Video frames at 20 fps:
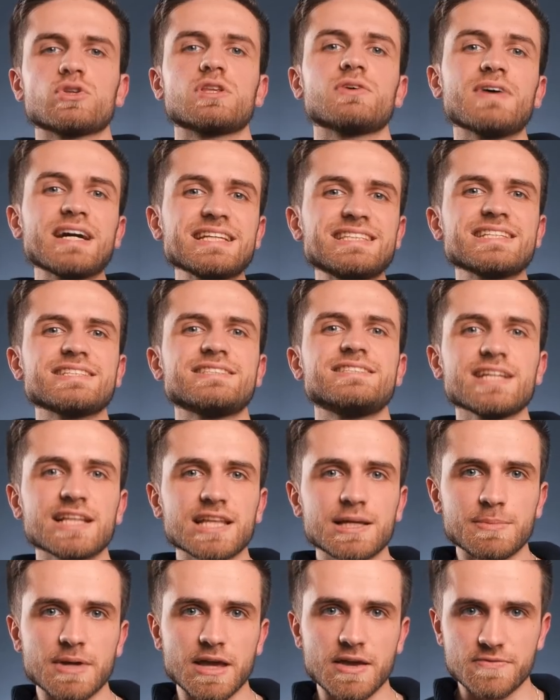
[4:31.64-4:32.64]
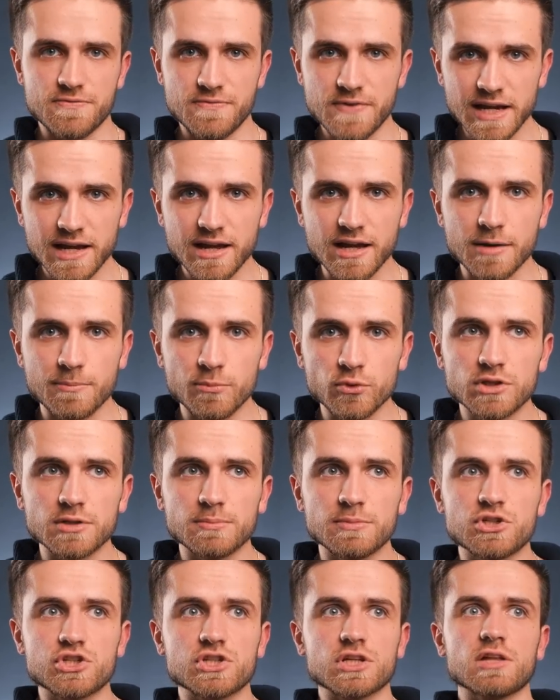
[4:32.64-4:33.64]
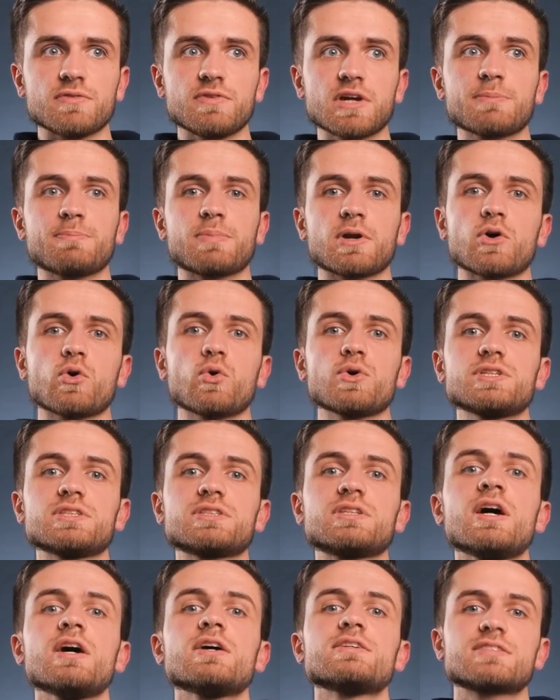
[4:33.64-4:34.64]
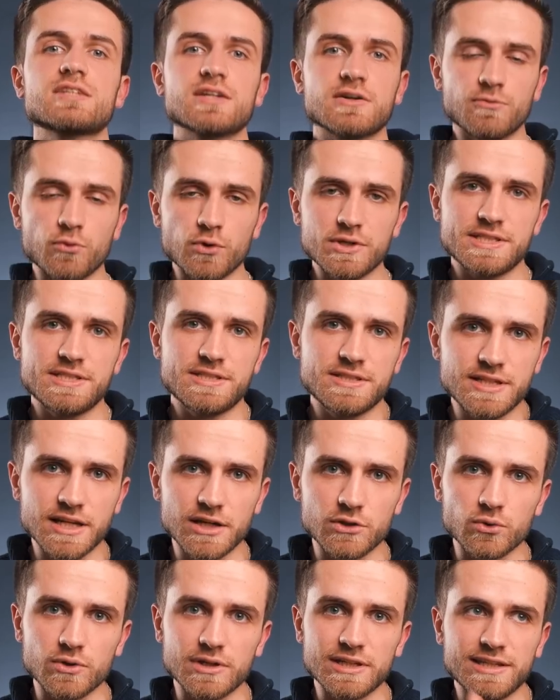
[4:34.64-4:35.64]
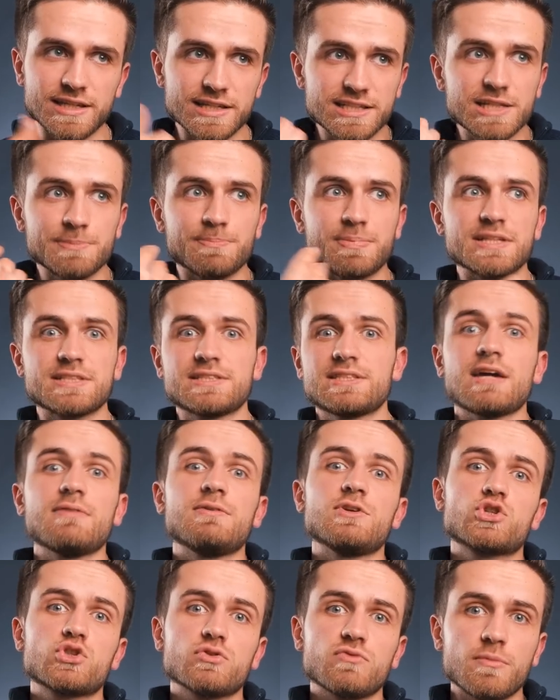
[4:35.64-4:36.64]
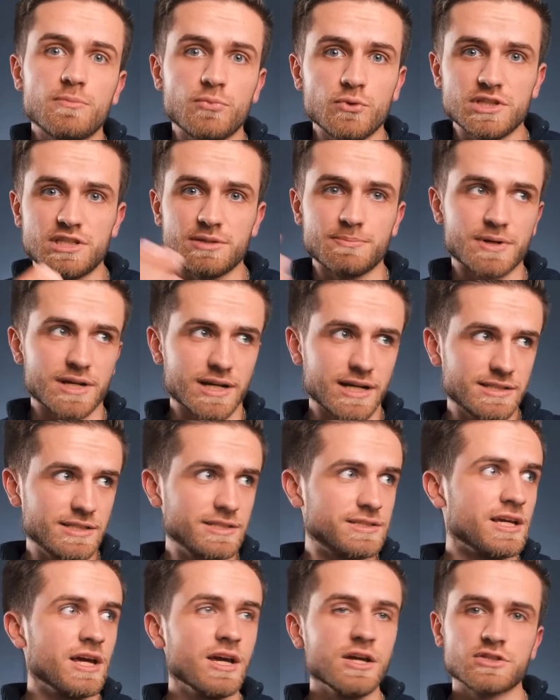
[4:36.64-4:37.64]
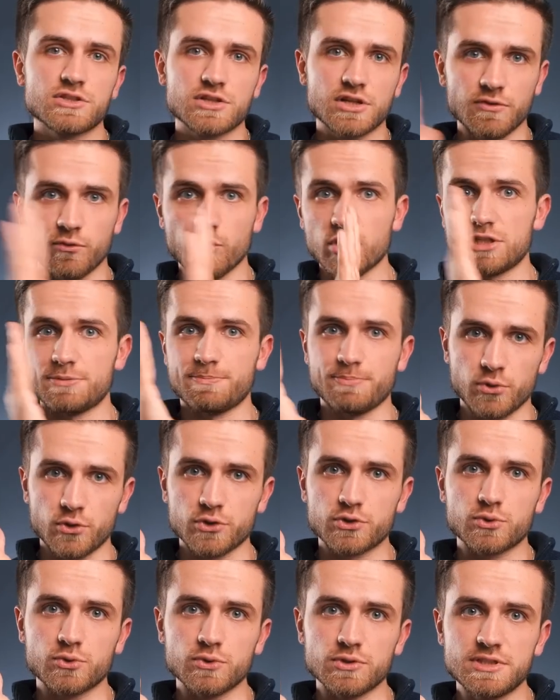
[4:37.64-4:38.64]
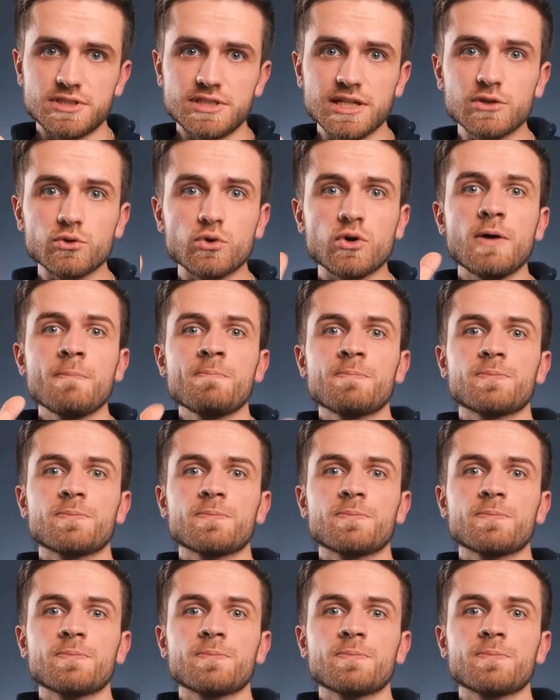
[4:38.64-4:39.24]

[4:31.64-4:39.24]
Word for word: Но давайте сделаем эффект, как будто бы человек проходит сквозь стену. Если представить, что вы будете проходить сквозь плоскую стену,